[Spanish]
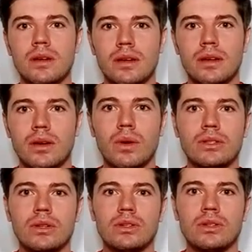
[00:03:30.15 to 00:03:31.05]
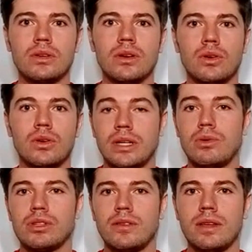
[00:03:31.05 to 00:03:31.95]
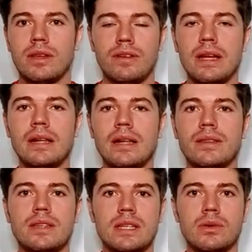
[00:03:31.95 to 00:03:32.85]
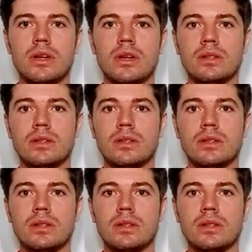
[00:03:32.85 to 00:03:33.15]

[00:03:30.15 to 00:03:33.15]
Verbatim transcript: eh, cuartos, octavos de, final, 16